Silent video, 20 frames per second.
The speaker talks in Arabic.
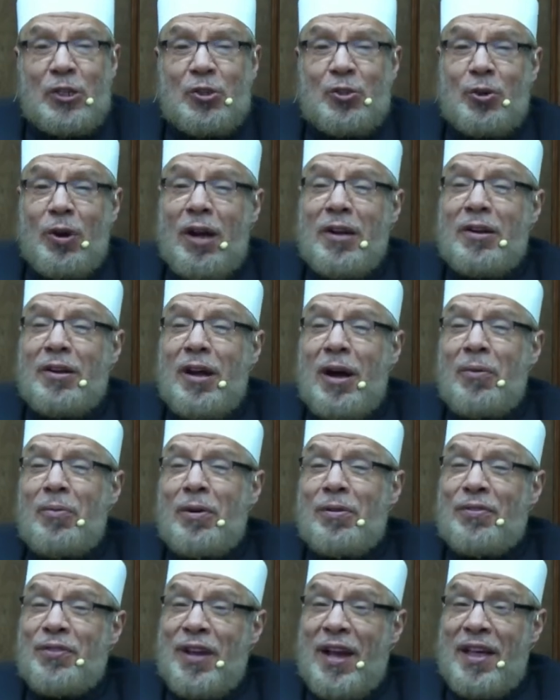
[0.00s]
السؤال
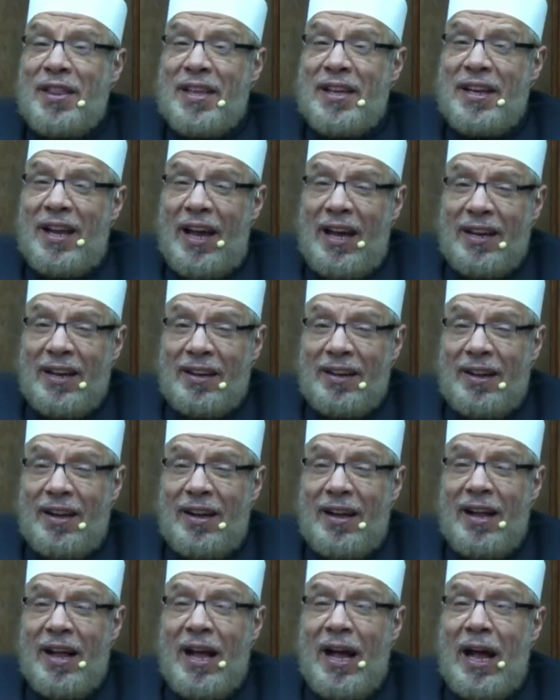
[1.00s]
الأول في هذه
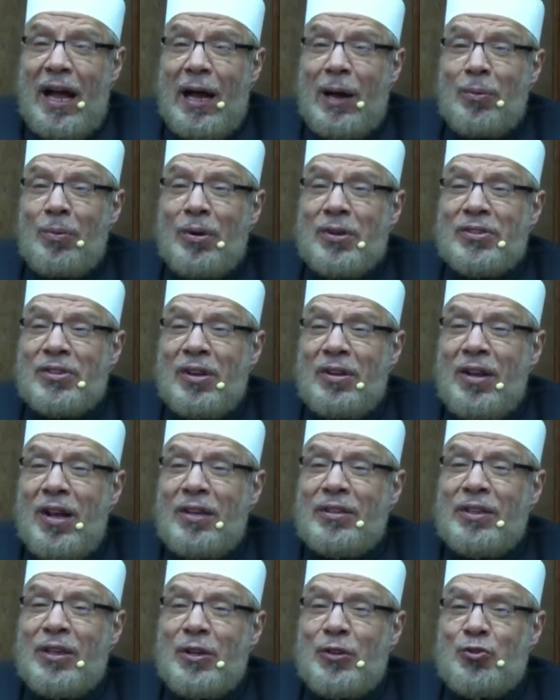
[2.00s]
الحلقة حول
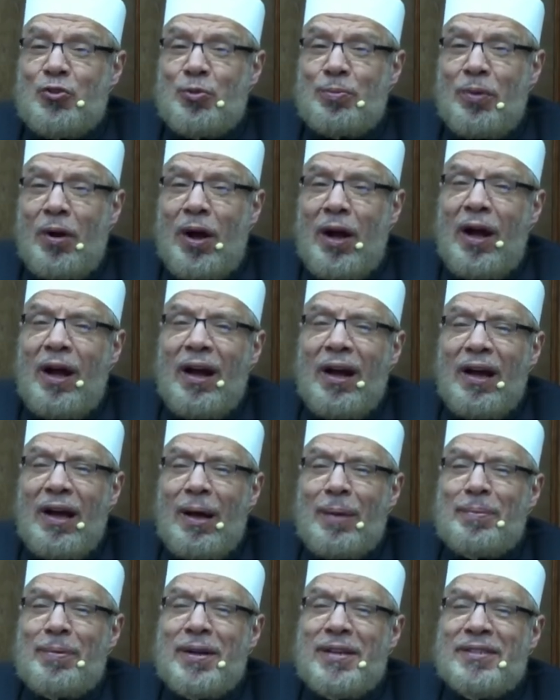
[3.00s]
صلاة الجمعة
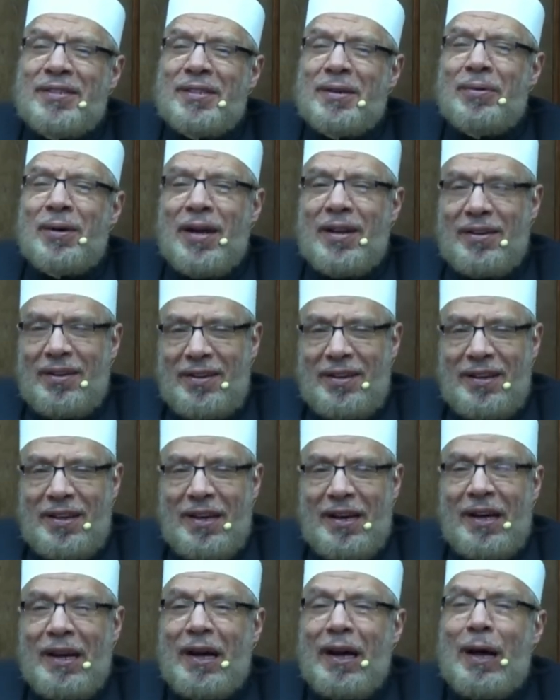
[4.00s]
قبل الزوال
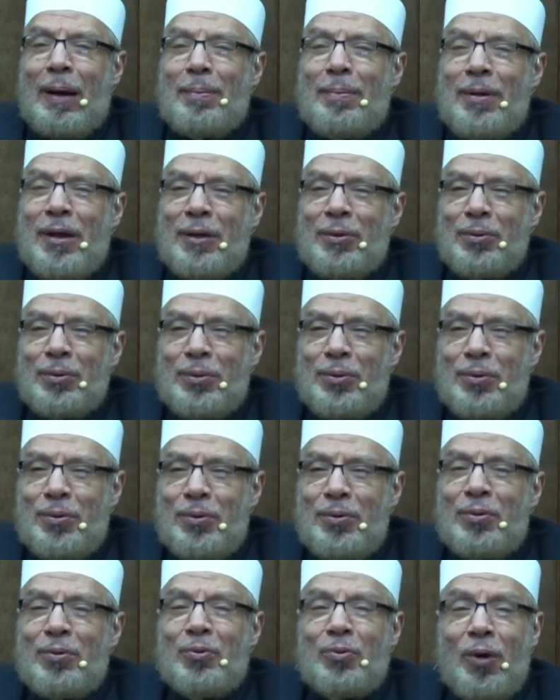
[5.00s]
قبل
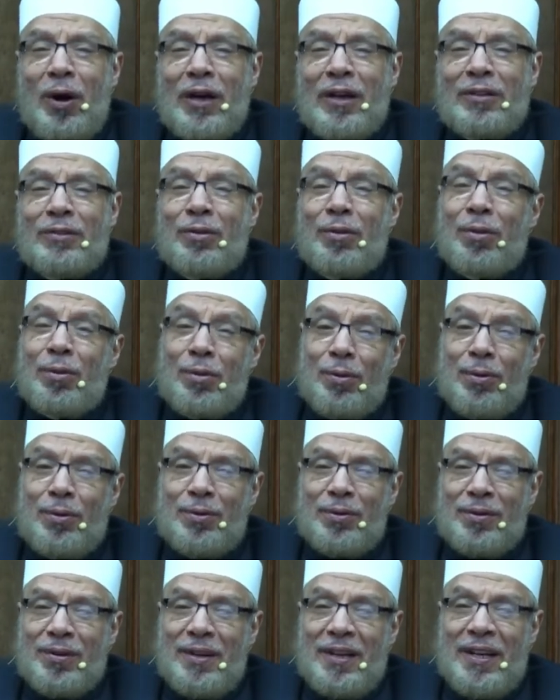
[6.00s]
دخول وقت
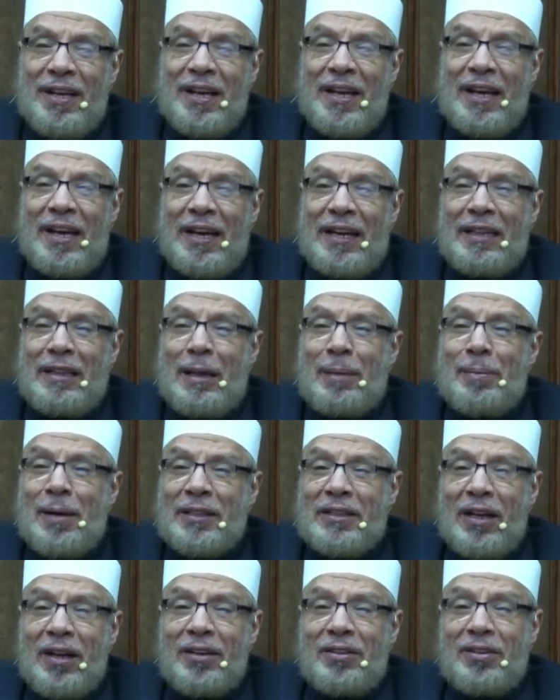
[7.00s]
الظهر عندما
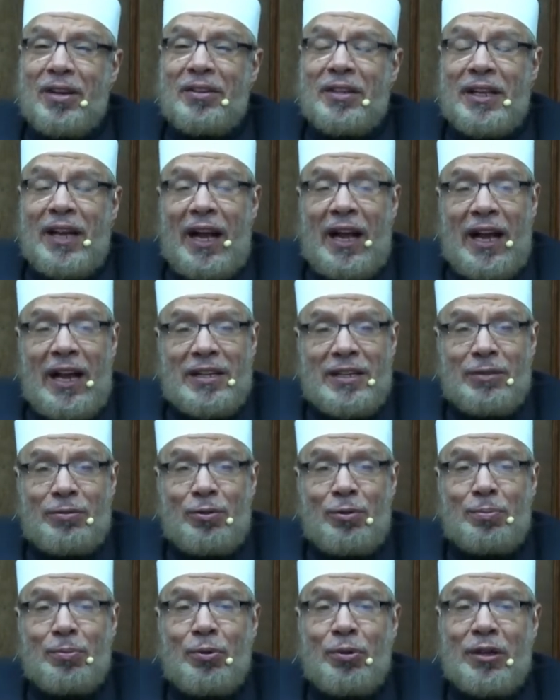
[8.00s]
تقتضي حاجة
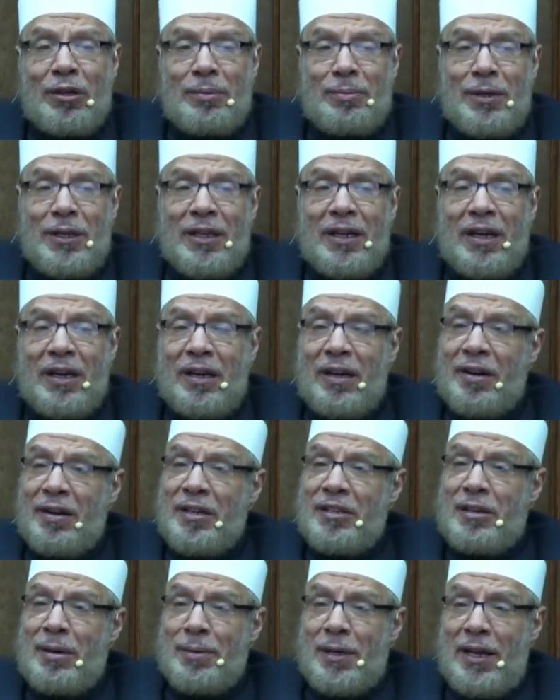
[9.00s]
المقيمين
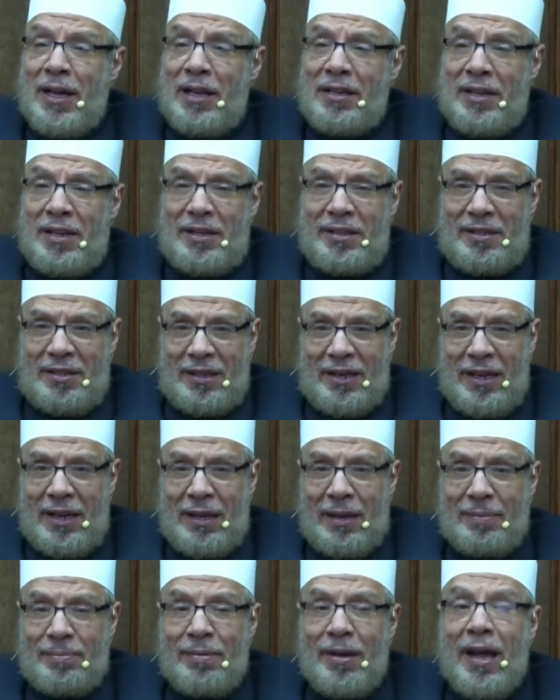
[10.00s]
خارج بلاد
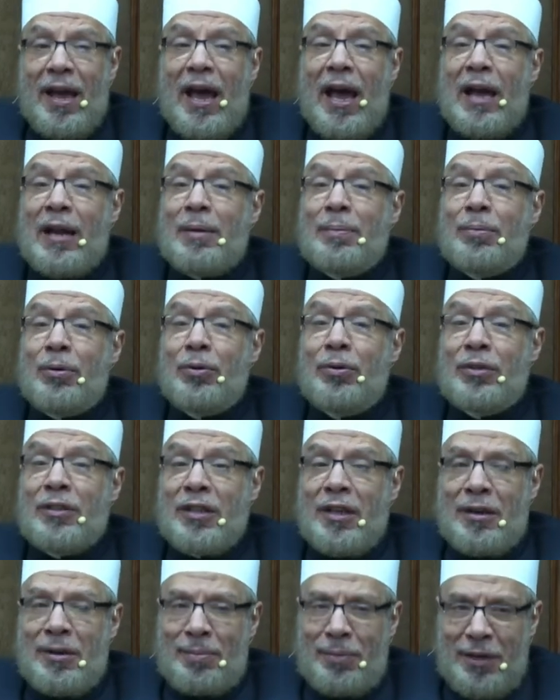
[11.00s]
الإسلام
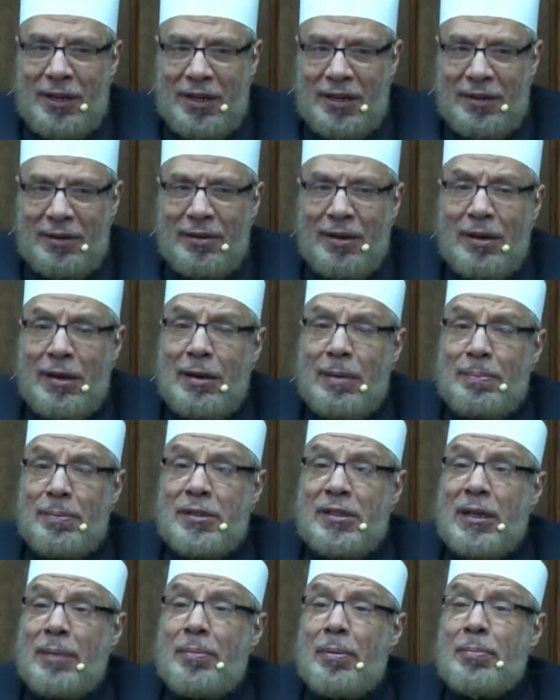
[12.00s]
المغتربين
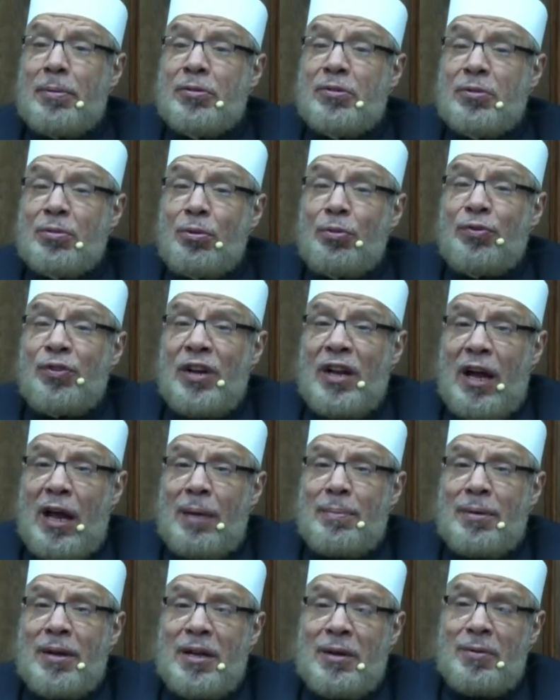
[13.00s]
بسبب ظروف
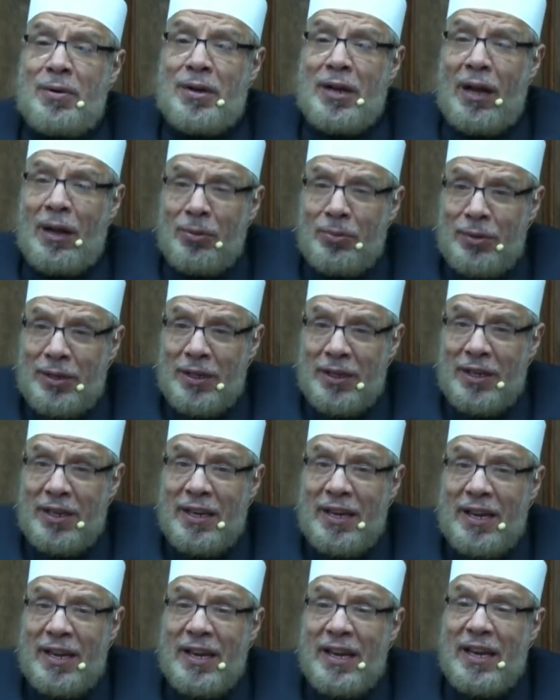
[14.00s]
العمل ونحوه
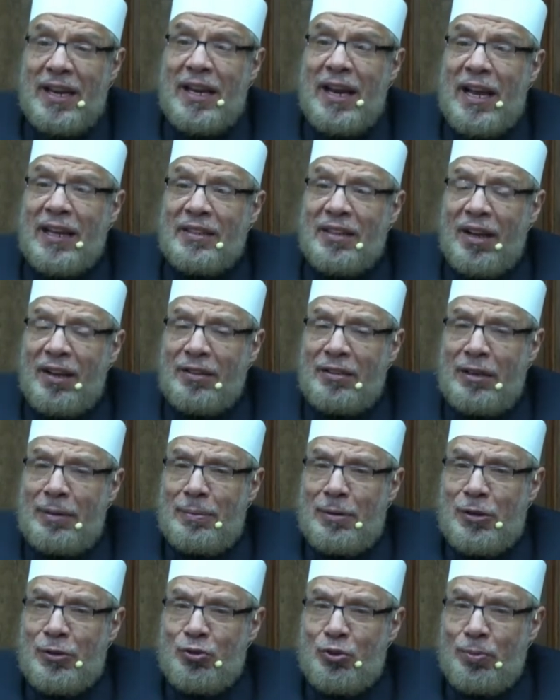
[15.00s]
إلى
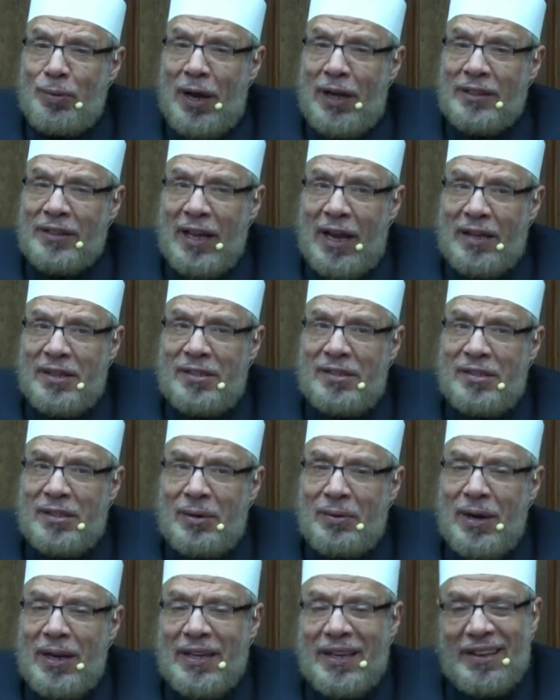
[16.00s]
تقديم الجمعة عن
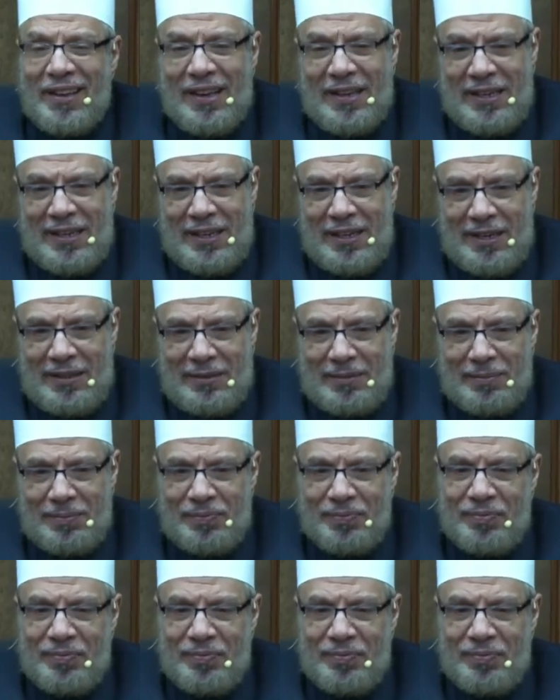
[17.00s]
الزوال قليلا